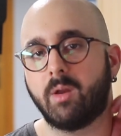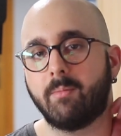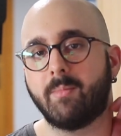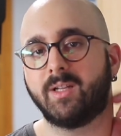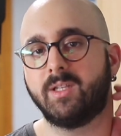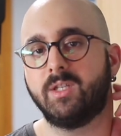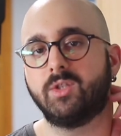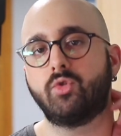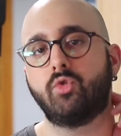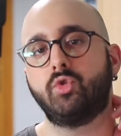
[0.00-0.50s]

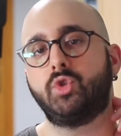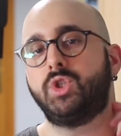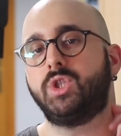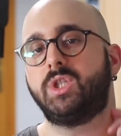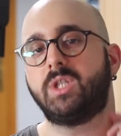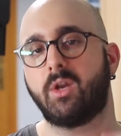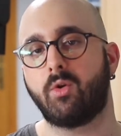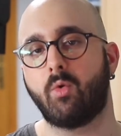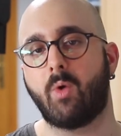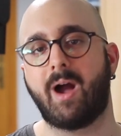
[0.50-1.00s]
ribadisco, ci
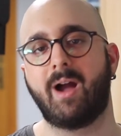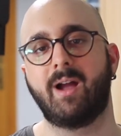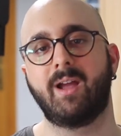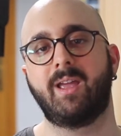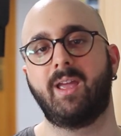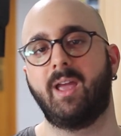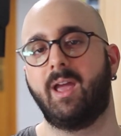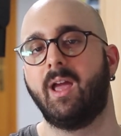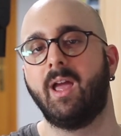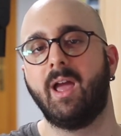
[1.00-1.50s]
siano
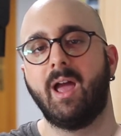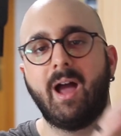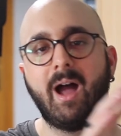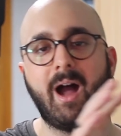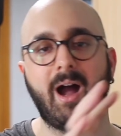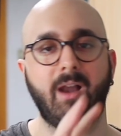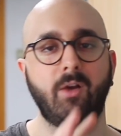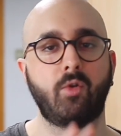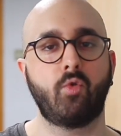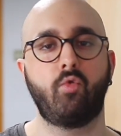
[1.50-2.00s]
anche
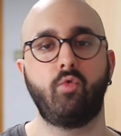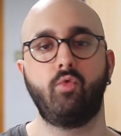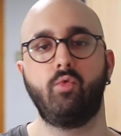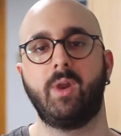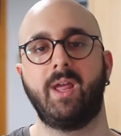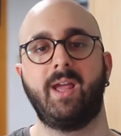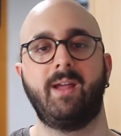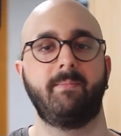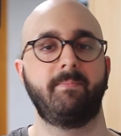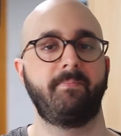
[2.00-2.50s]

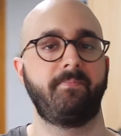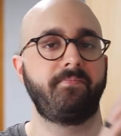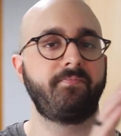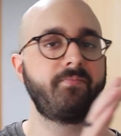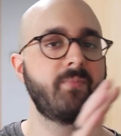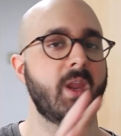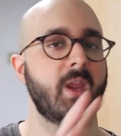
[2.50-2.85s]
alcune mm,